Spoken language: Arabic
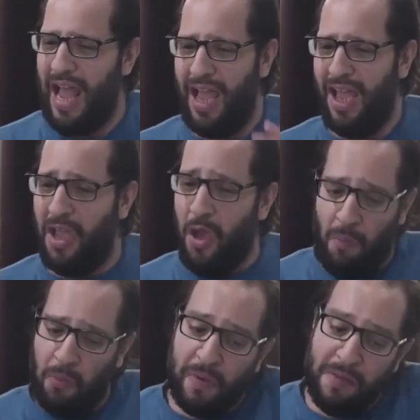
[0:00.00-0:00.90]
كلها
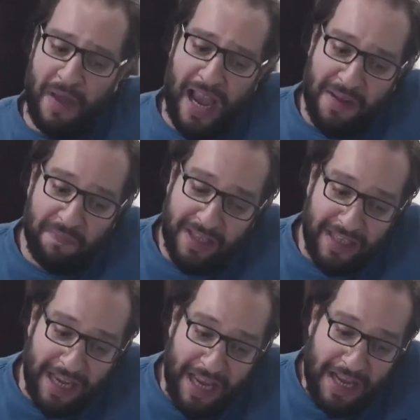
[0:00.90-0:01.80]
ممكن بقى
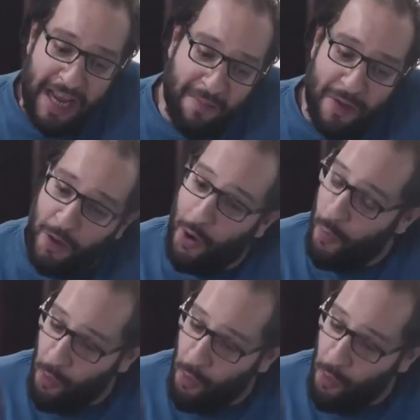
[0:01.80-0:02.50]
نبتدي نعمل